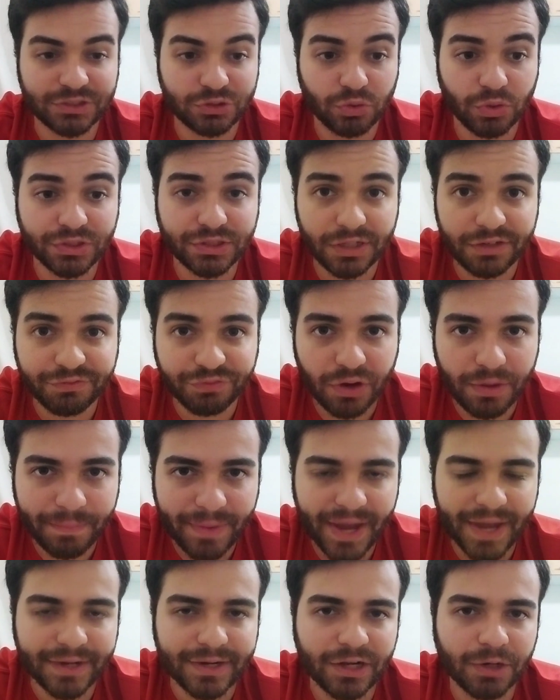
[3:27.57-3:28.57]
E hoje ele foi
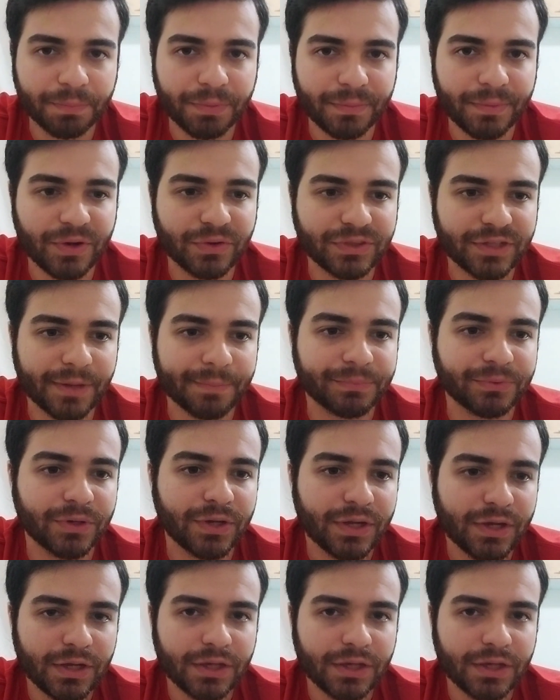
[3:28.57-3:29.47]
bem, né? No primeiro tempo,